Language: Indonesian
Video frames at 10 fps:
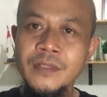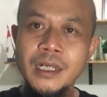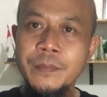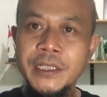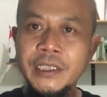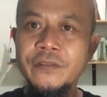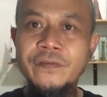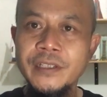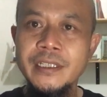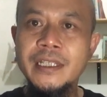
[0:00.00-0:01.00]
apa
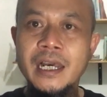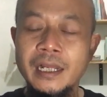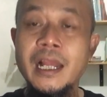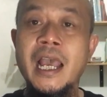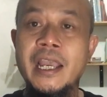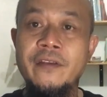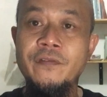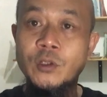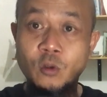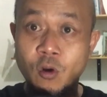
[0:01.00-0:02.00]
TV yang live itu